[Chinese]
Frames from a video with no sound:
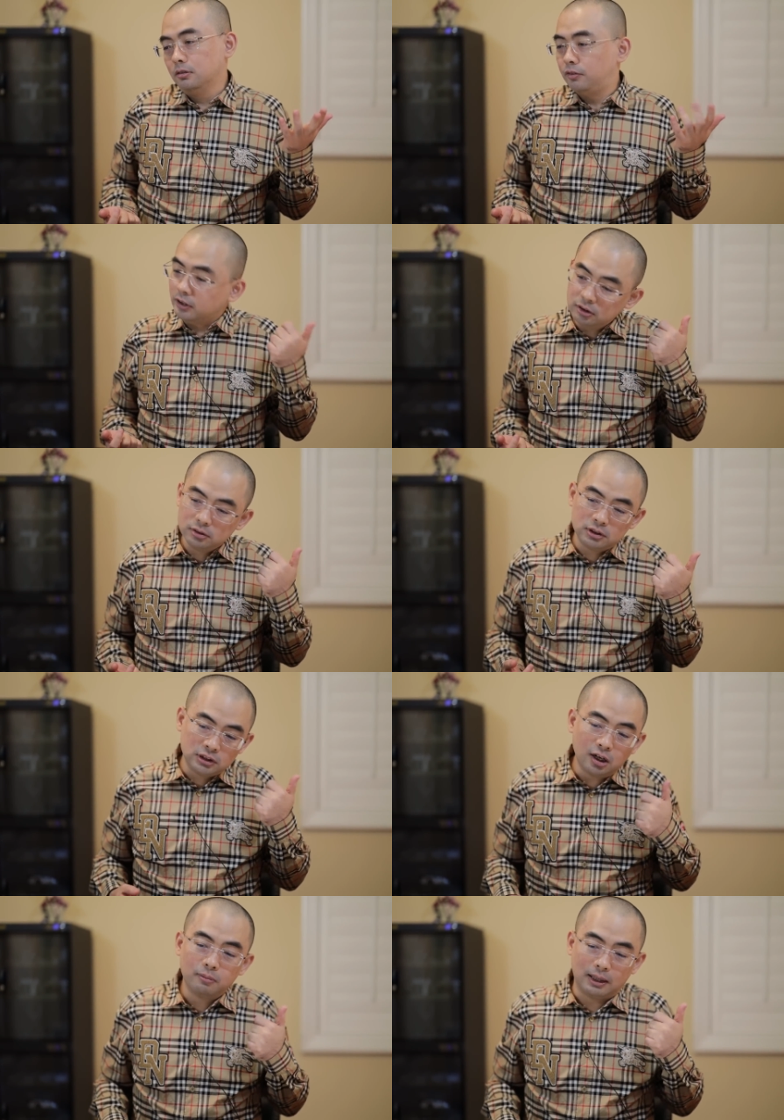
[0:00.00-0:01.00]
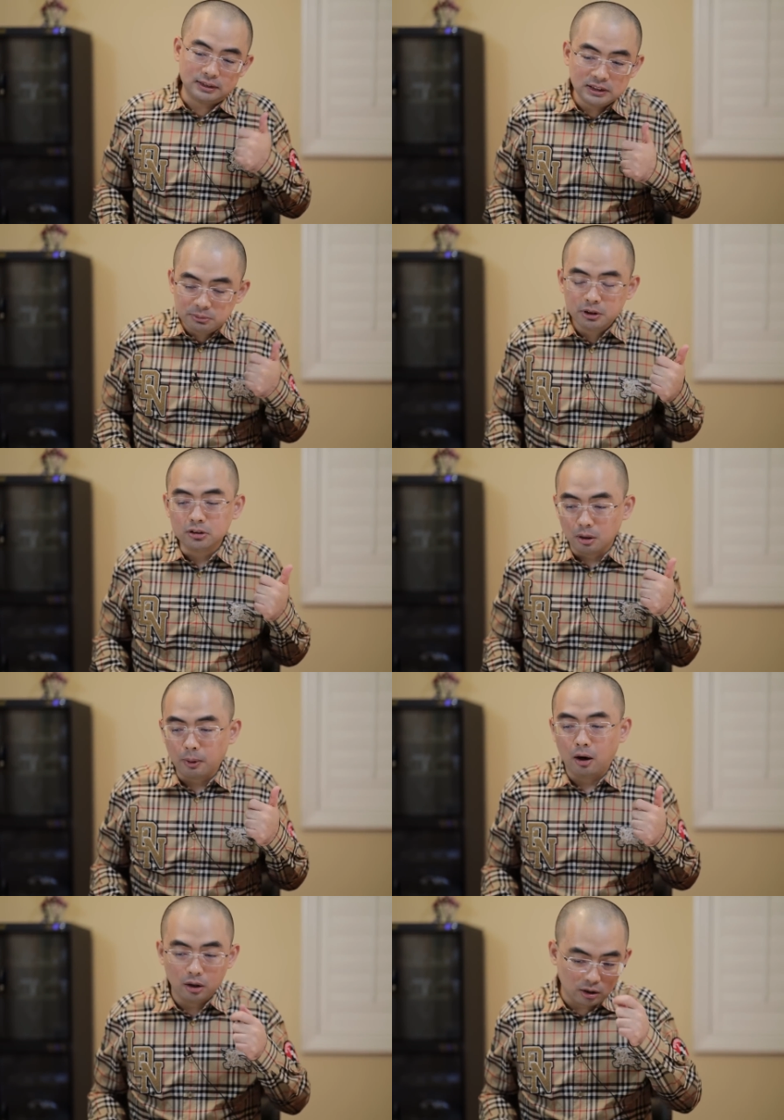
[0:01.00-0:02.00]
反正你要是把习近平惹
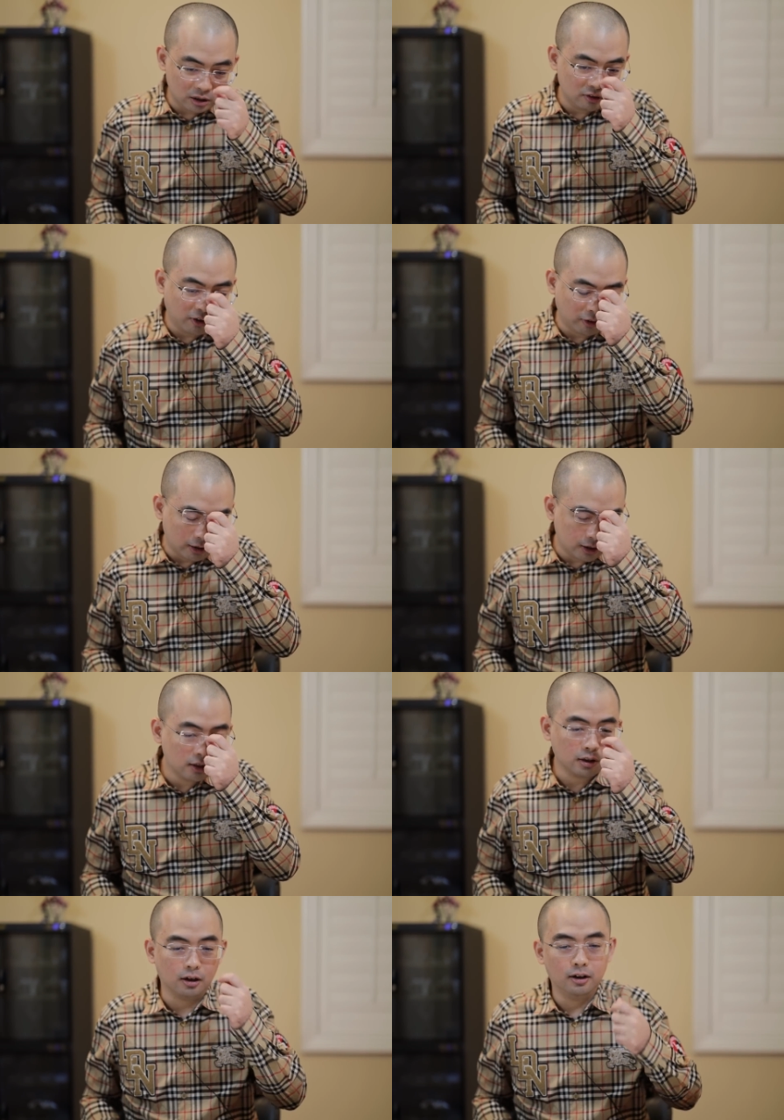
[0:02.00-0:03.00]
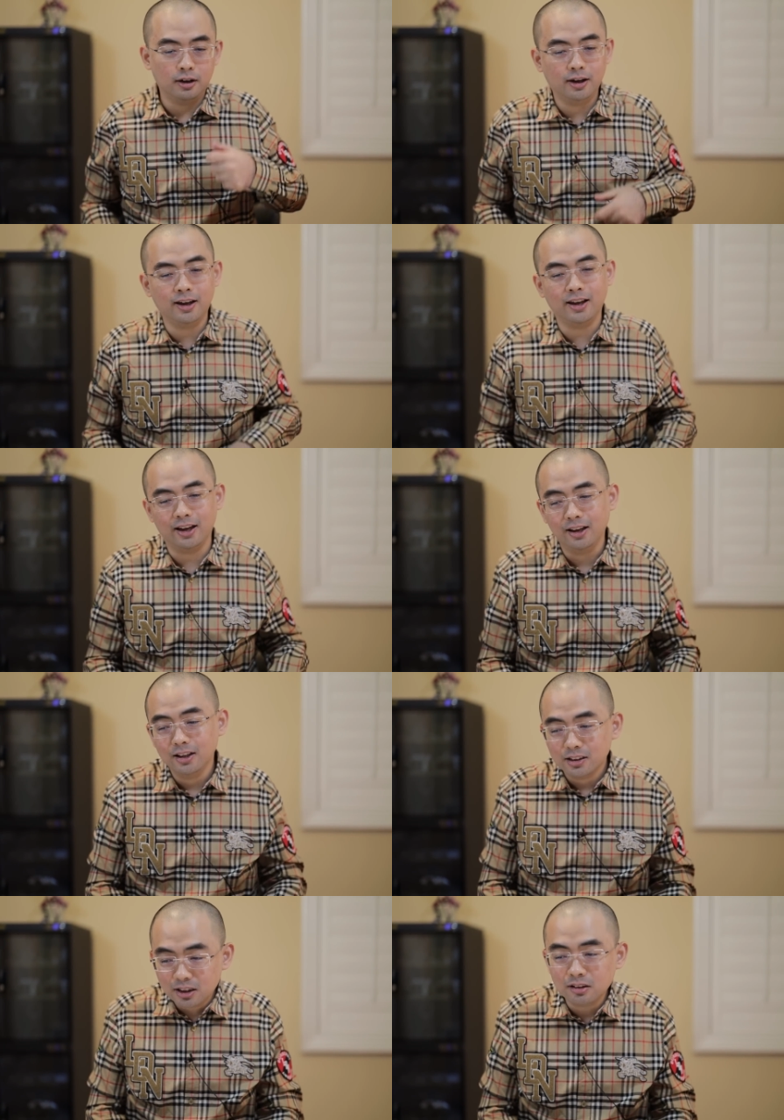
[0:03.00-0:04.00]
毛了，给你放出来听听，嘿，
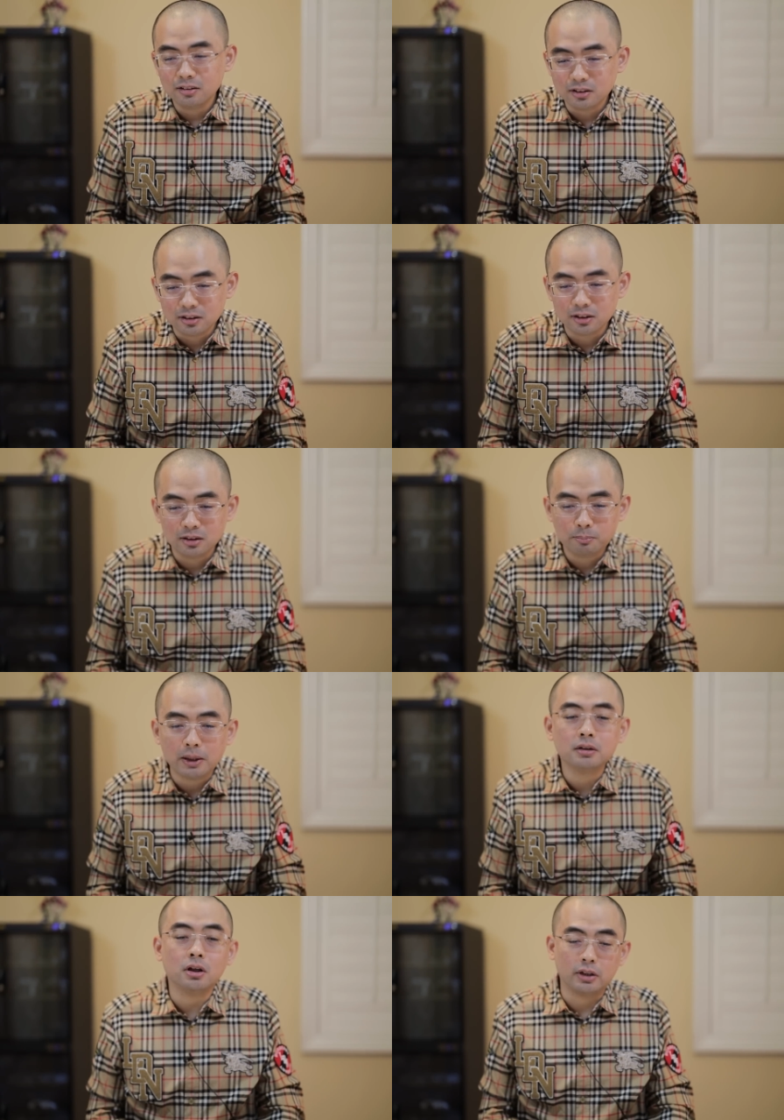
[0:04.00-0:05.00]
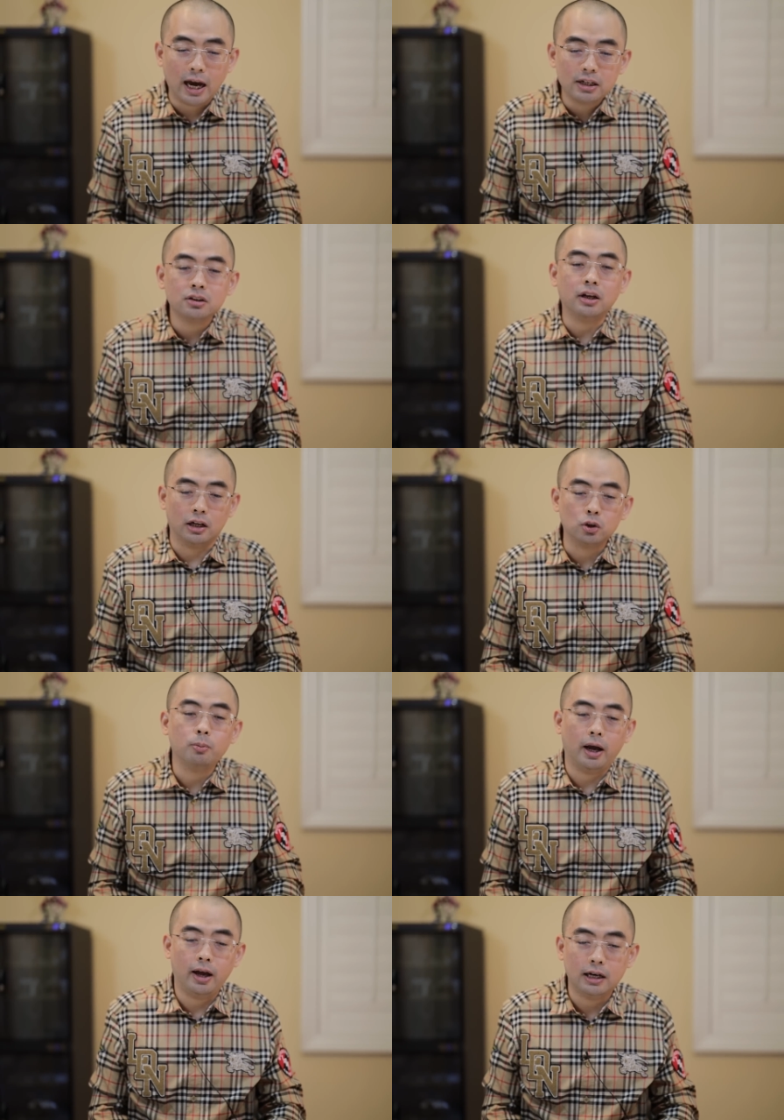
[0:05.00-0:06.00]
听听你拜登到底爱吃哪个牛
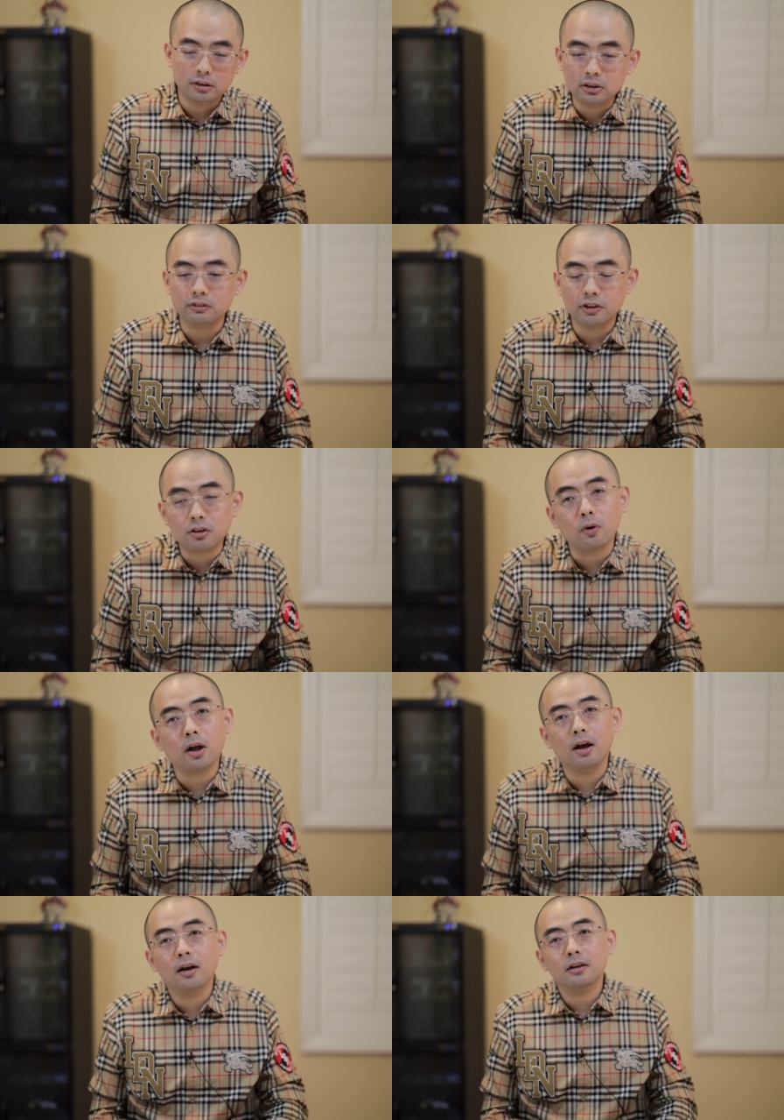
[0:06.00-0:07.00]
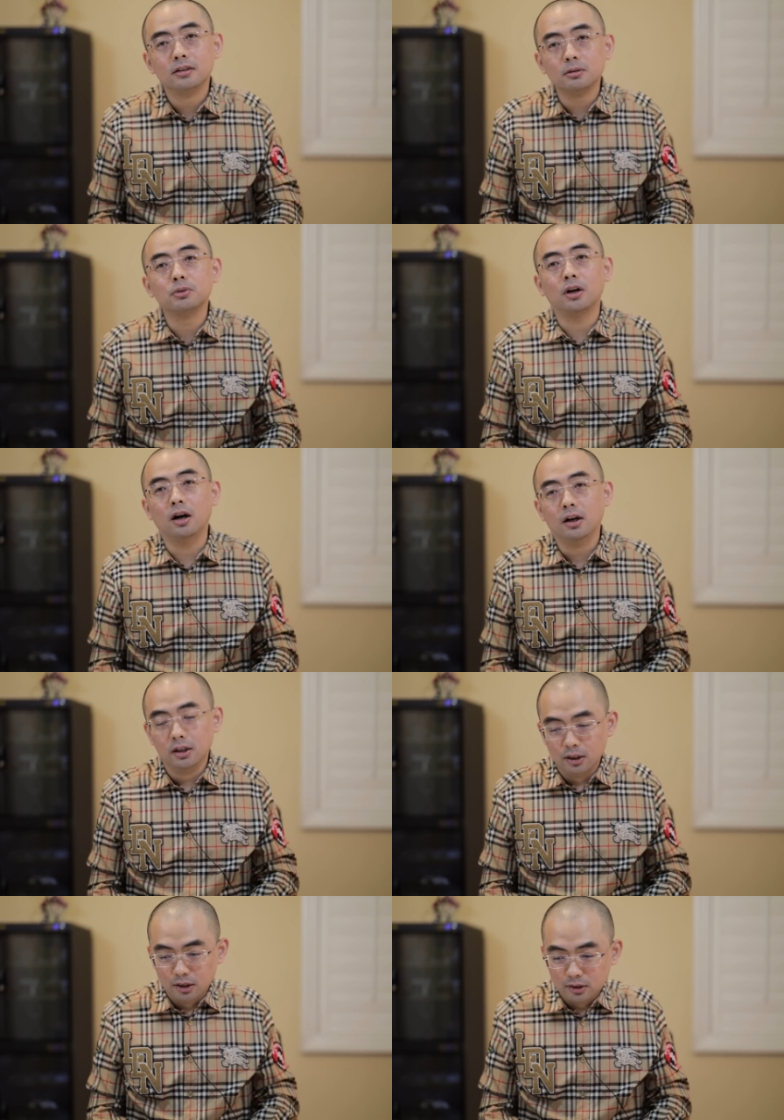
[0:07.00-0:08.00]
排，爱吃几分熟的，是不是？
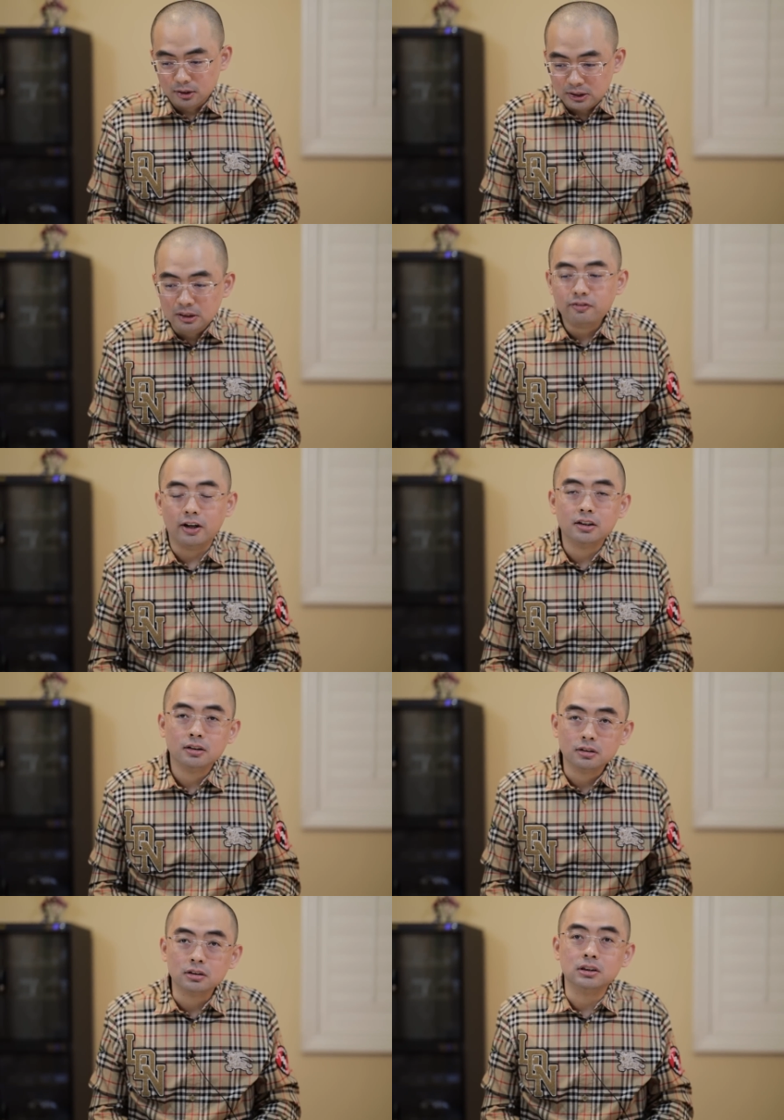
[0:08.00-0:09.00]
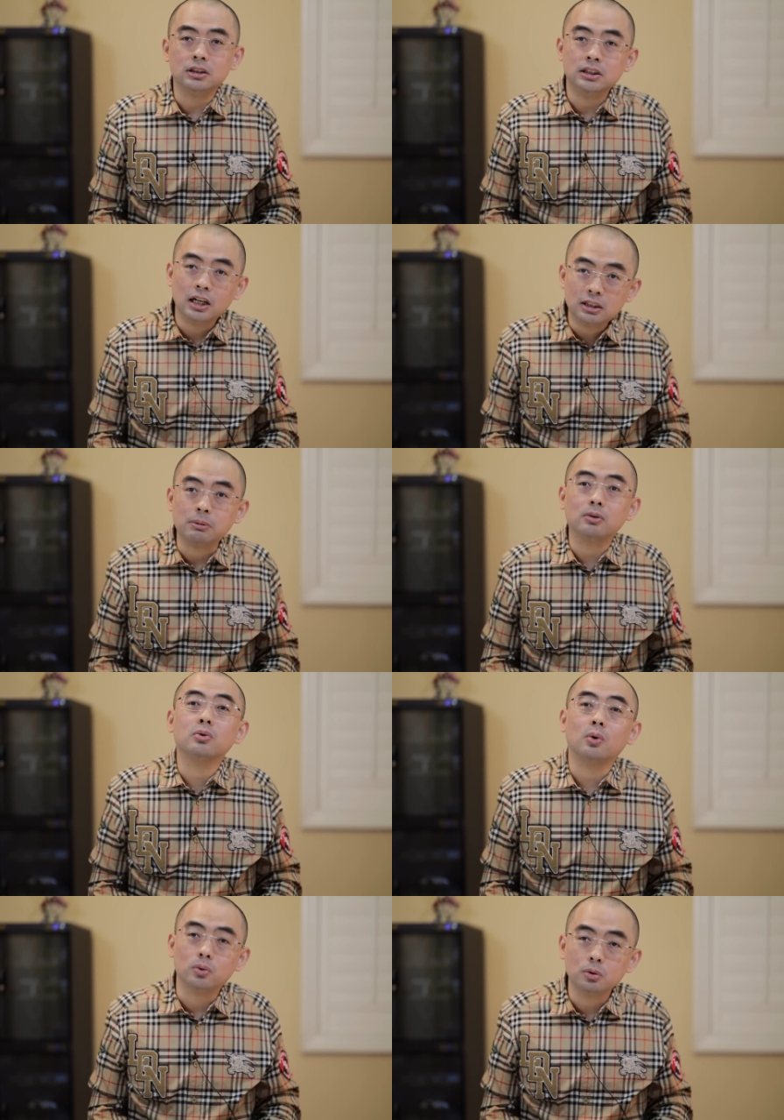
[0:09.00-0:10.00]
你反正你现在是美国
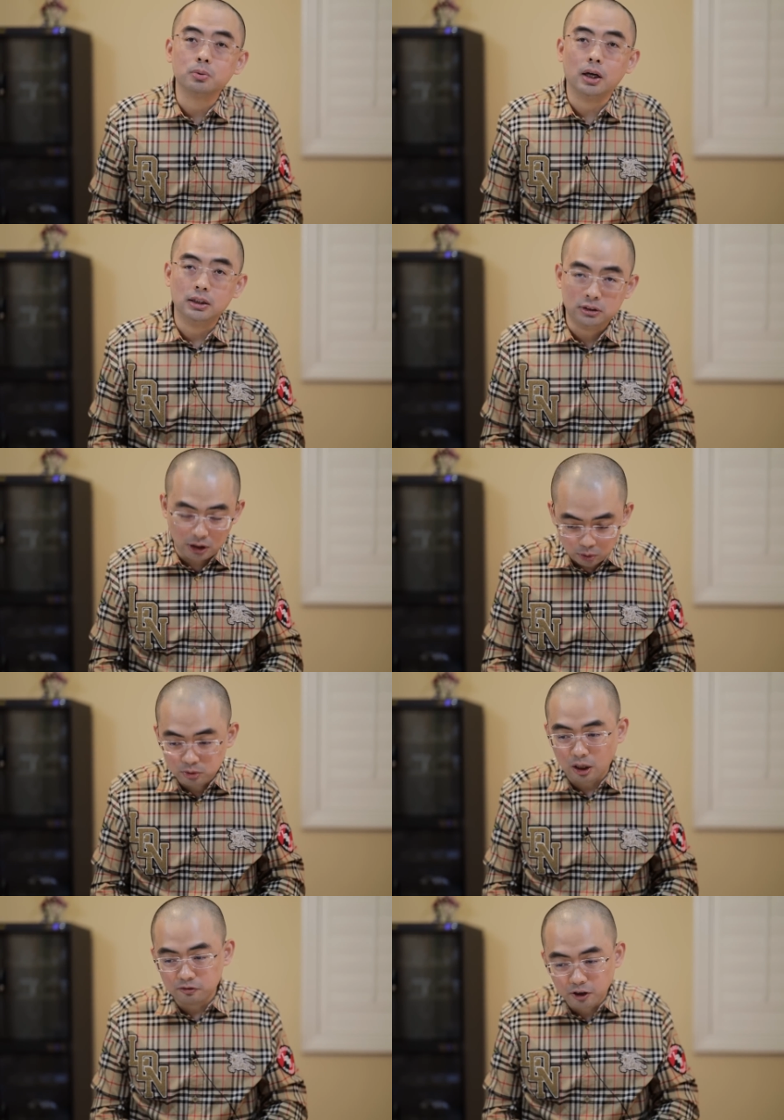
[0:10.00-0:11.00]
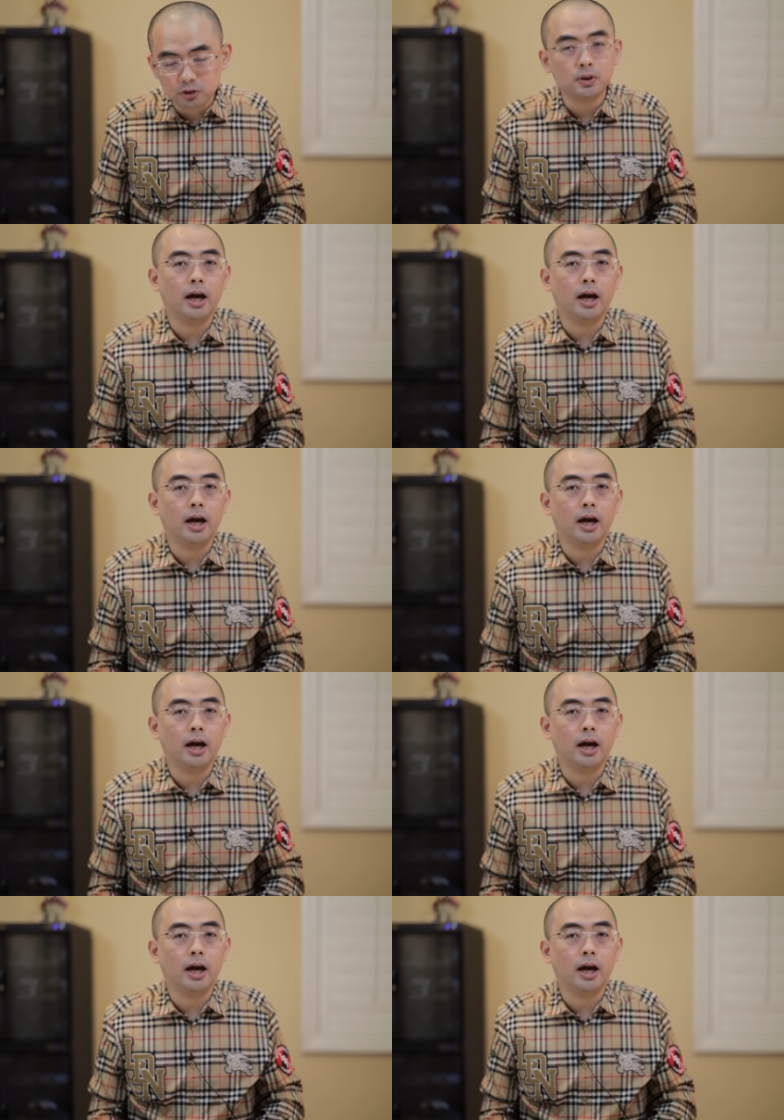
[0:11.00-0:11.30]
总统，对不对？这点东西那放出